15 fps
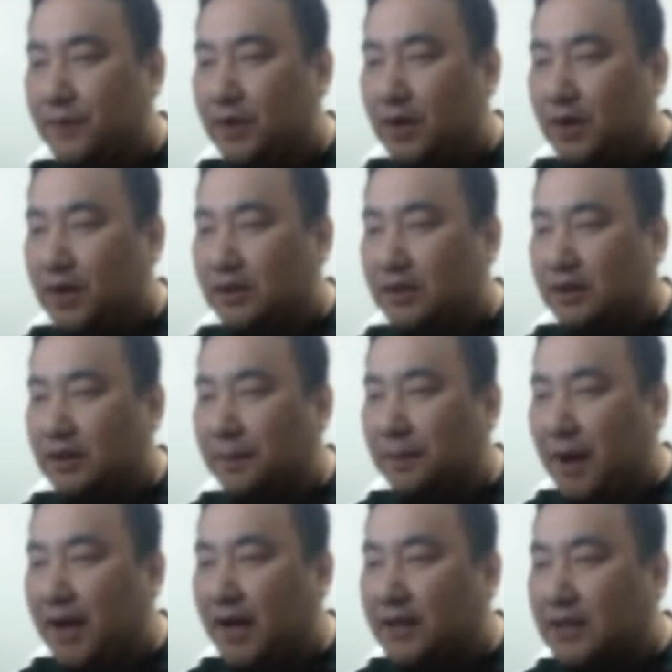자, 그 다음
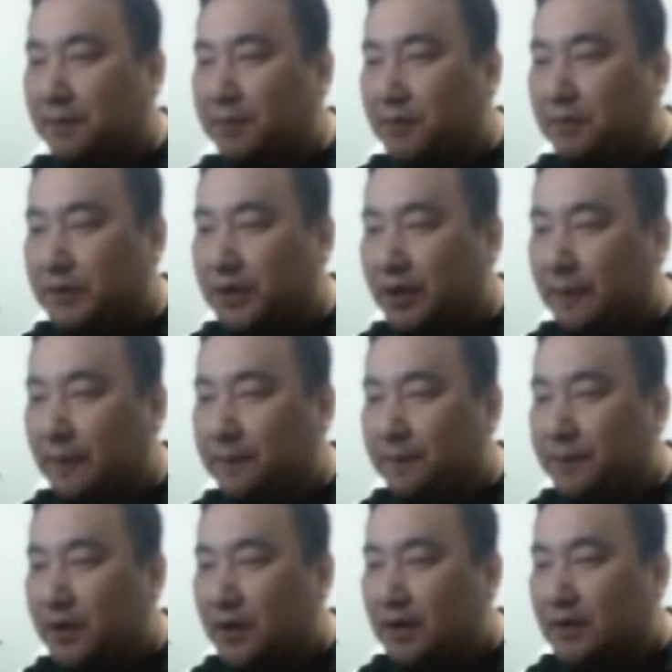빨간색 부분 보세요.
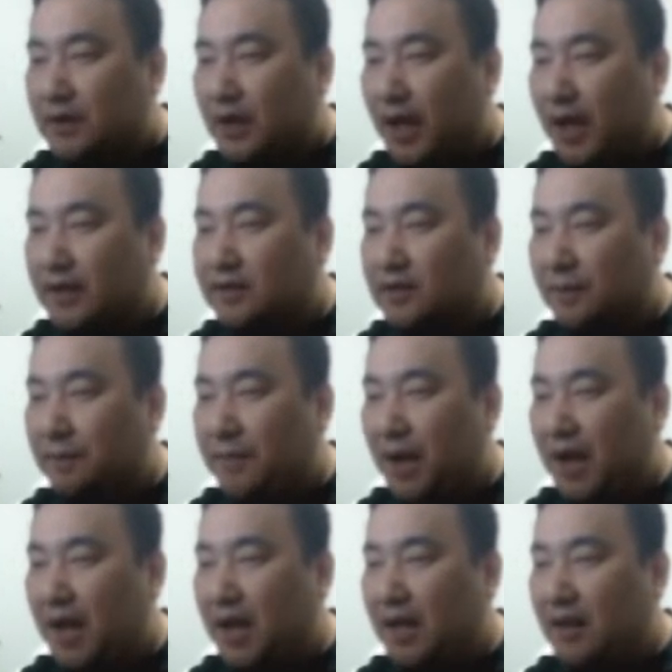As the
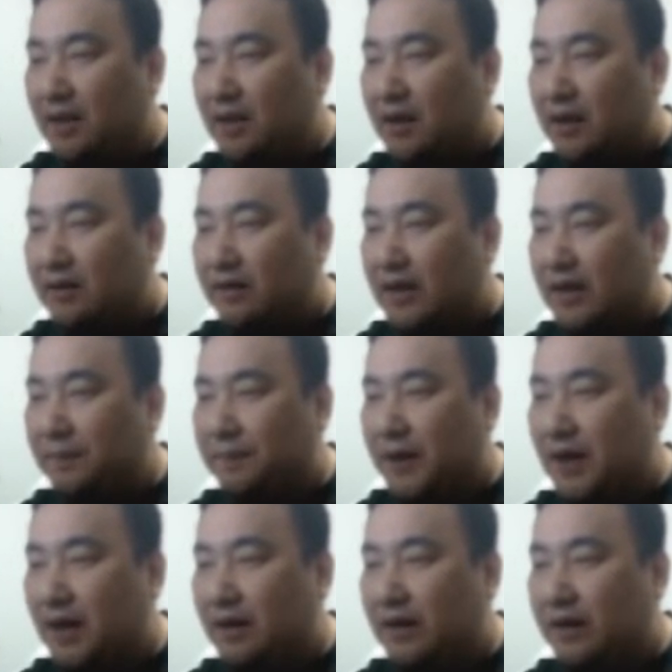main
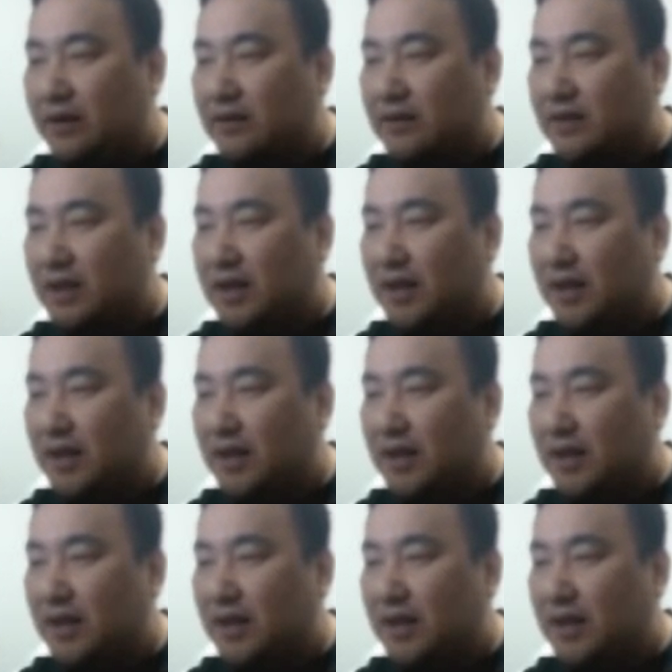landfill in the city is